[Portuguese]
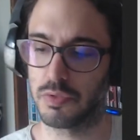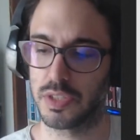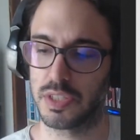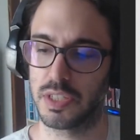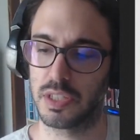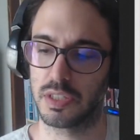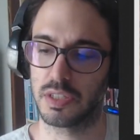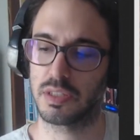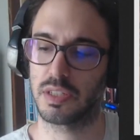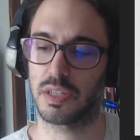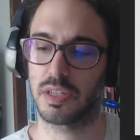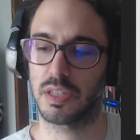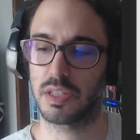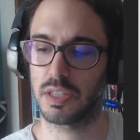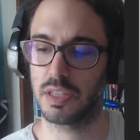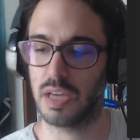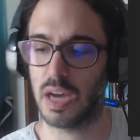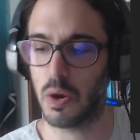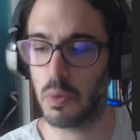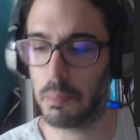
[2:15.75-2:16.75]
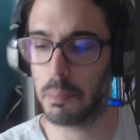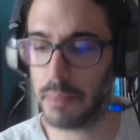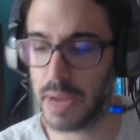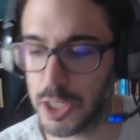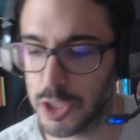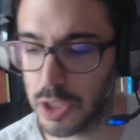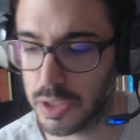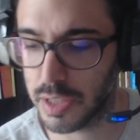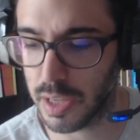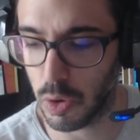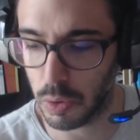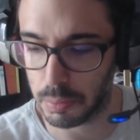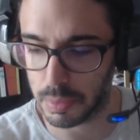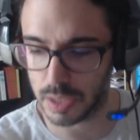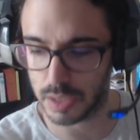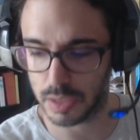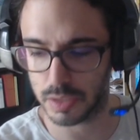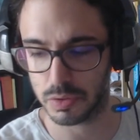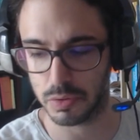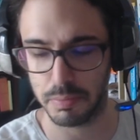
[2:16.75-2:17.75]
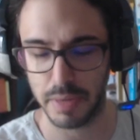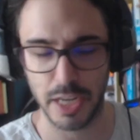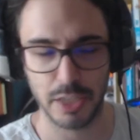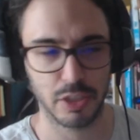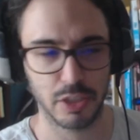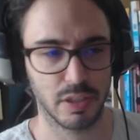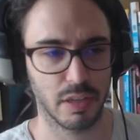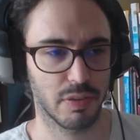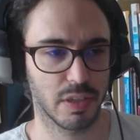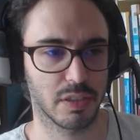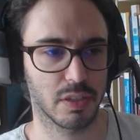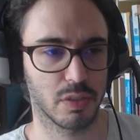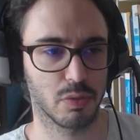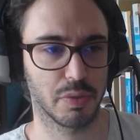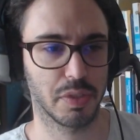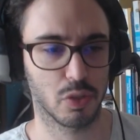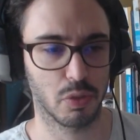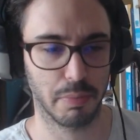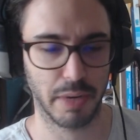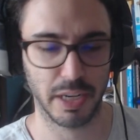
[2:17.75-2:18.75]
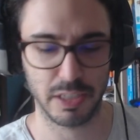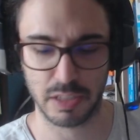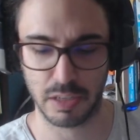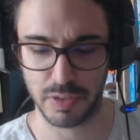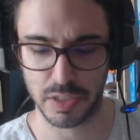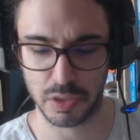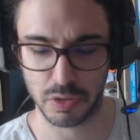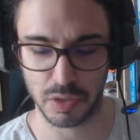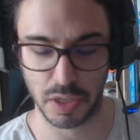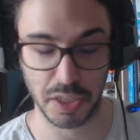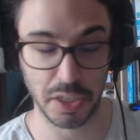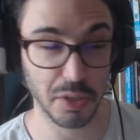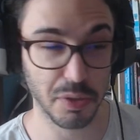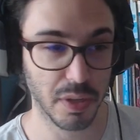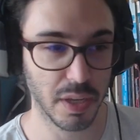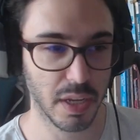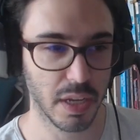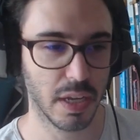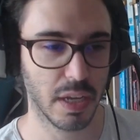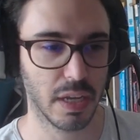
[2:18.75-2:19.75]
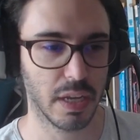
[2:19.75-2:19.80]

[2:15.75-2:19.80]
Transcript: Você dizer que ah, o mestre está roubando, o mestre está fazendo isso, o mestre está fazendo aquilo,